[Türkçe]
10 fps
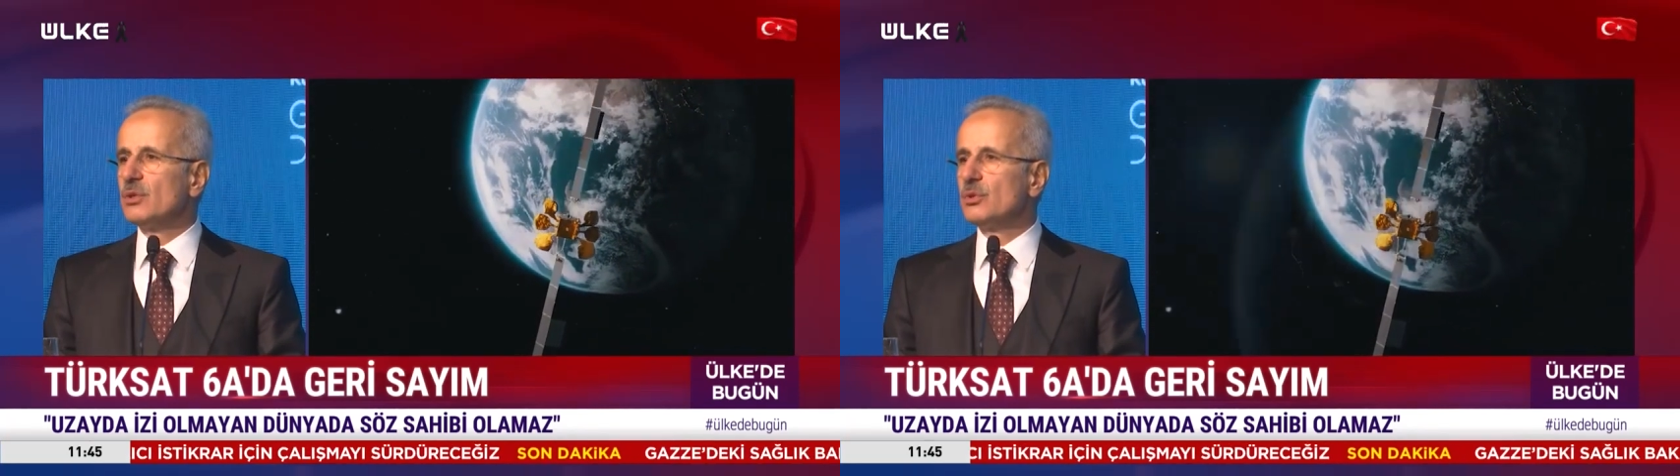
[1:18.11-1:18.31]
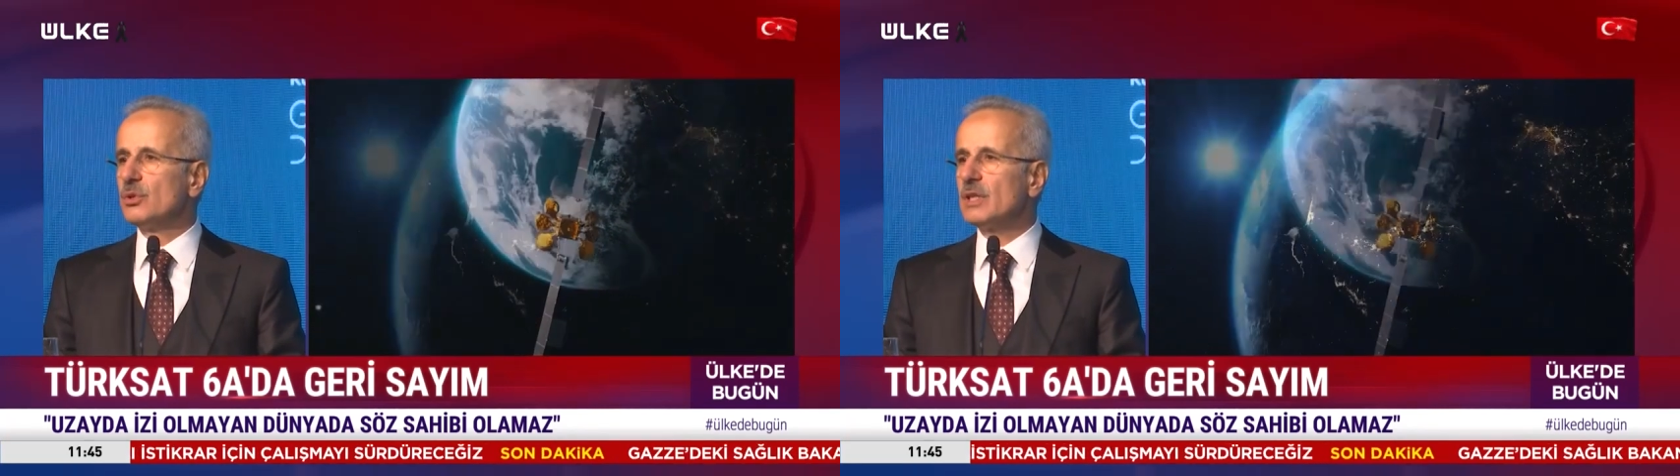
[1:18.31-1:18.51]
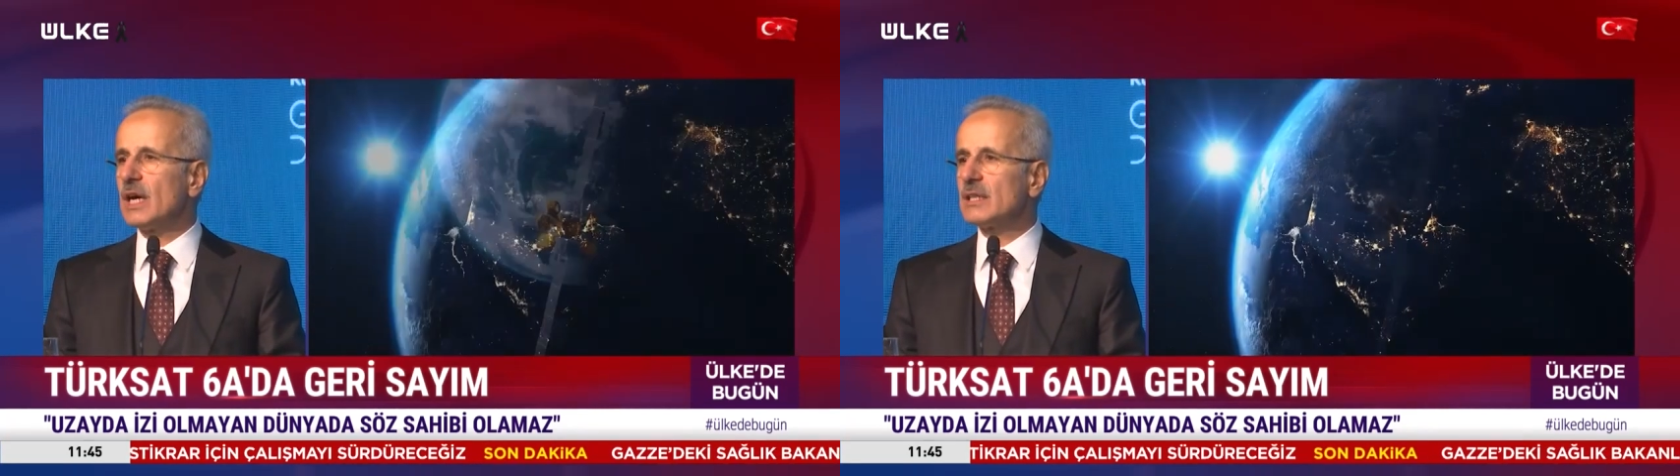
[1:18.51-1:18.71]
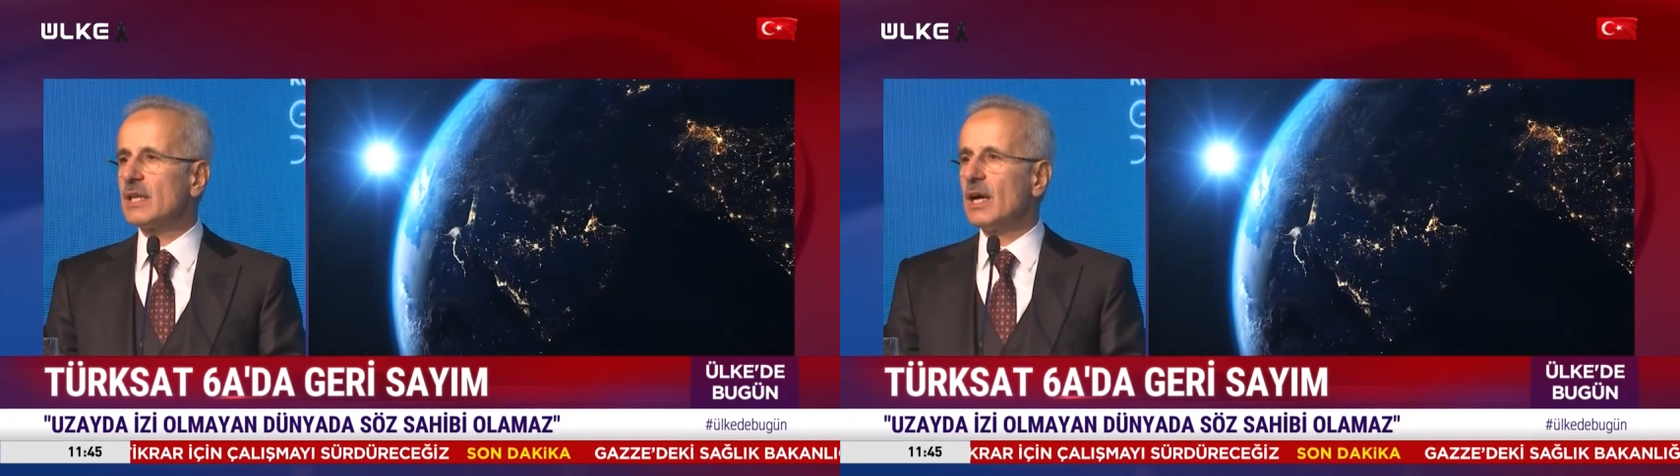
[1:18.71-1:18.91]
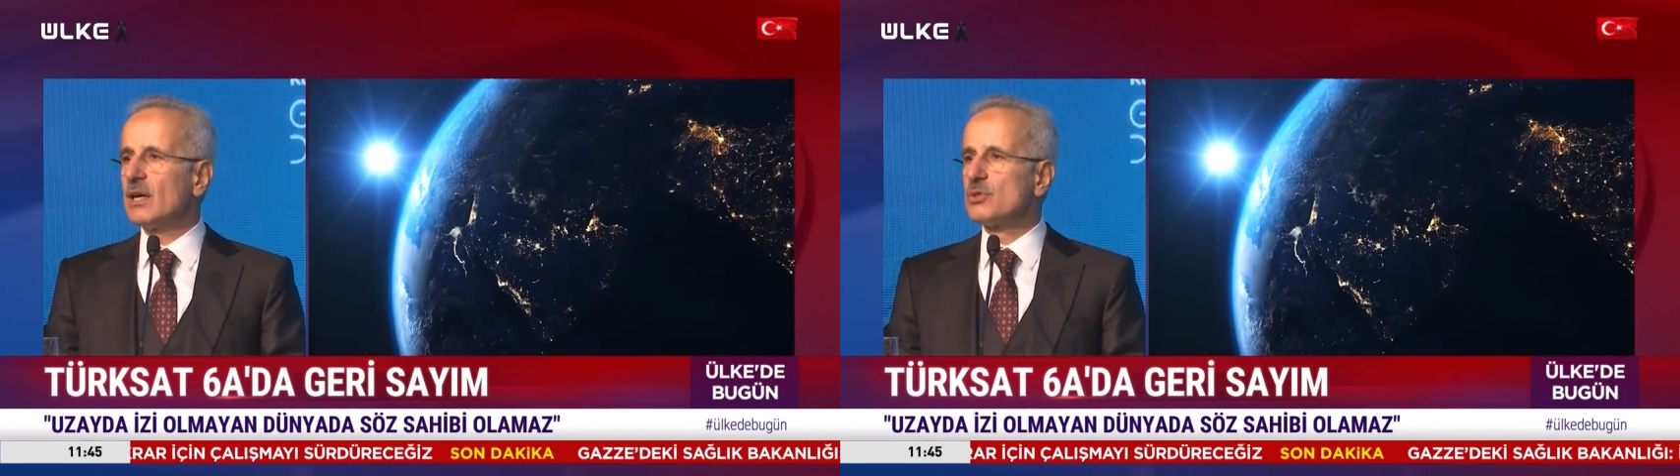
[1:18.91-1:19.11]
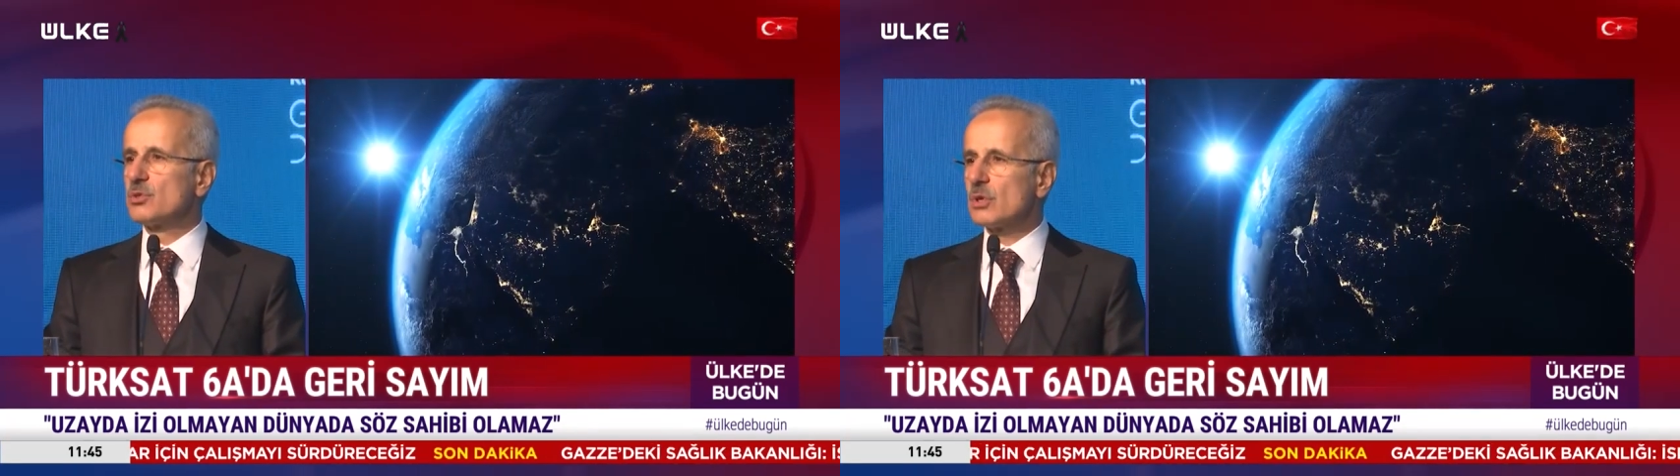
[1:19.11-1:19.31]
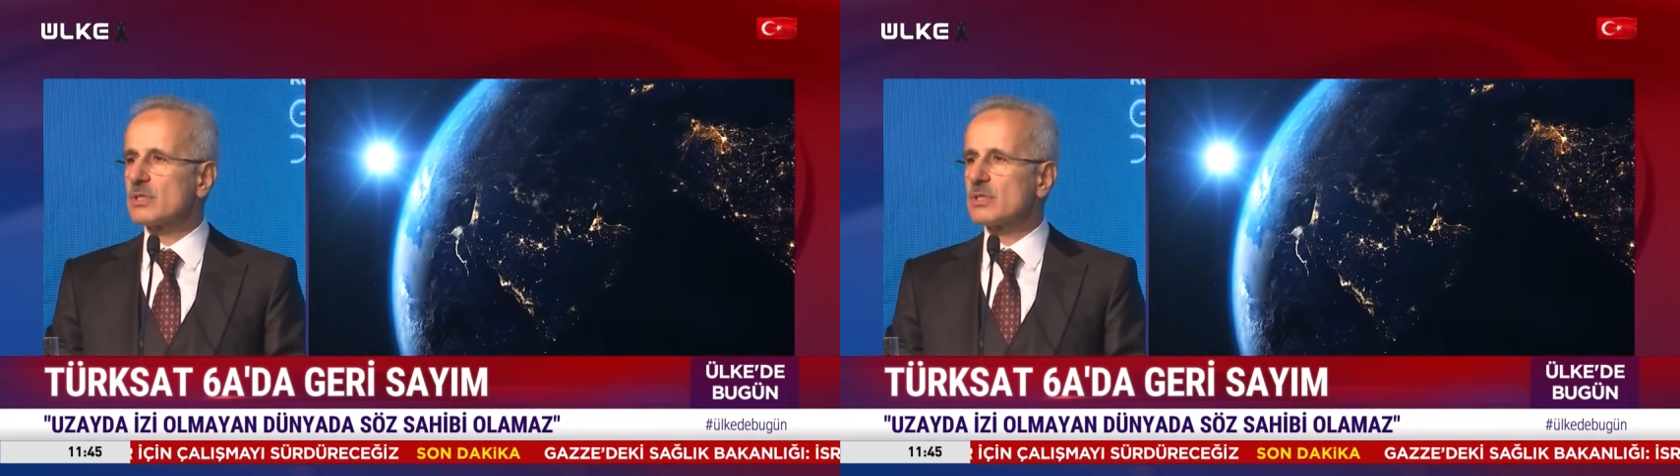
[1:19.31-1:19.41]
dünyada söz